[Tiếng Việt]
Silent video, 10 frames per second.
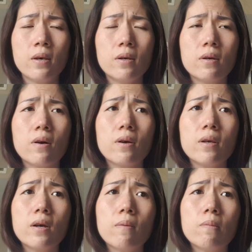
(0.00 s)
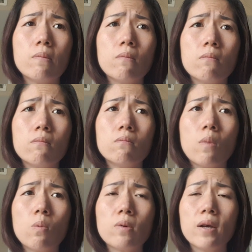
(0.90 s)
rồi
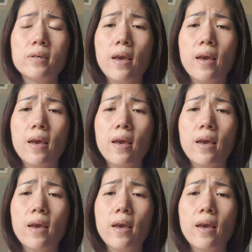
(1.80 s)
một lần